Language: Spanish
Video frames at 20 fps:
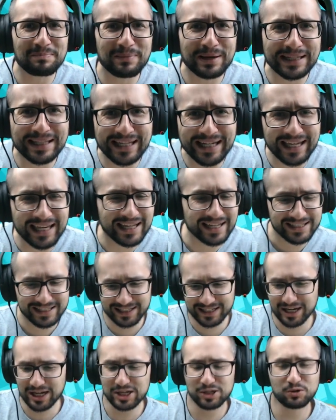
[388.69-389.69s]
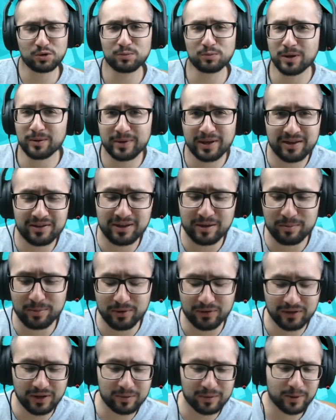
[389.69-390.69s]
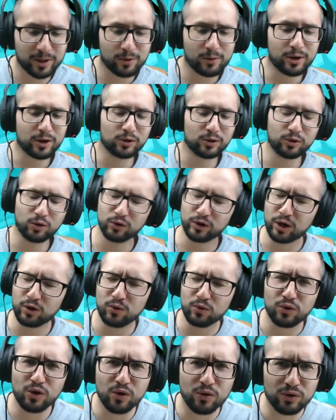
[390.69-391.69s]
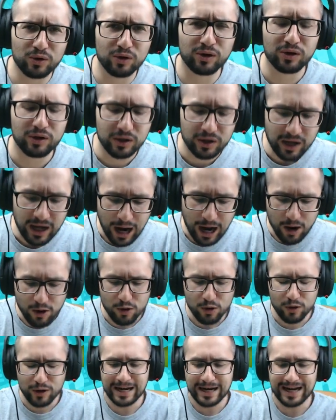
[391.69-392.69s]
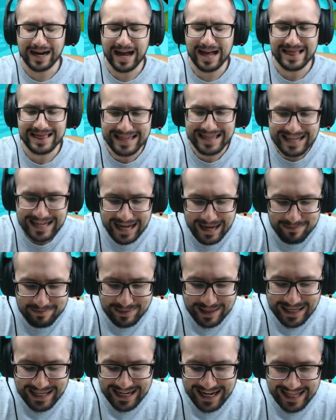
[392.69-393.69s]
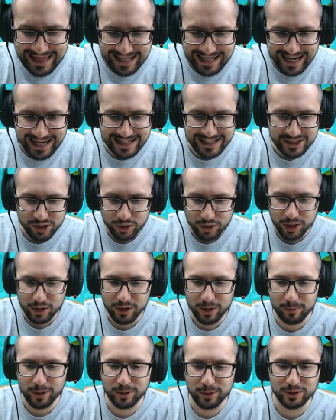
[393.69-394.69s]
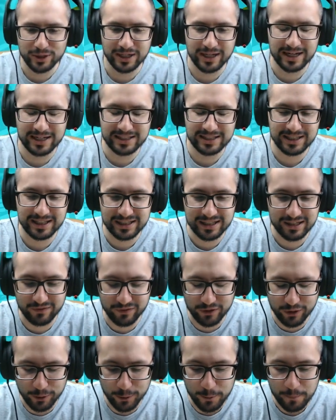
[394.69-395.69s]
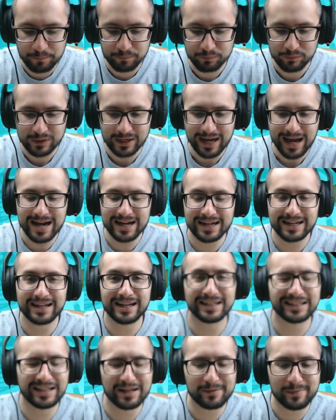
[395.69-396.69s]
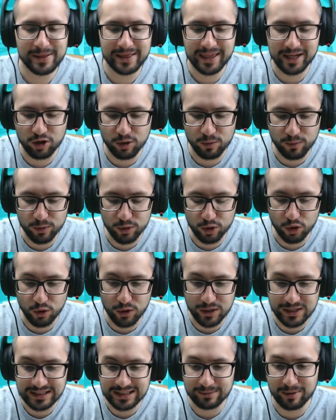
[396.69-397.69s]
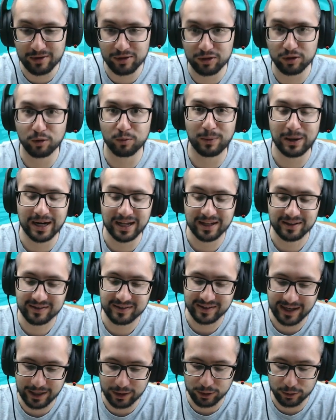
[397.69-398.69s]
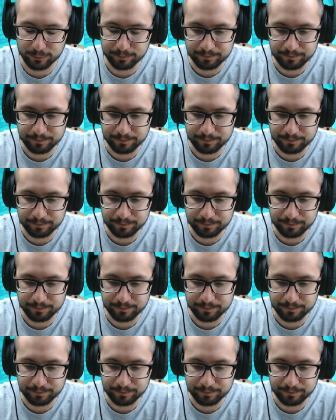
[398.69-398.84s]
batería, así que disculpa culpa mía al 100%, pero bueno, con el 1-1, aún con el handicap de ir atrás, yo creo que podemos ganar este desafío relativamente cómodo con este mazo balanceado.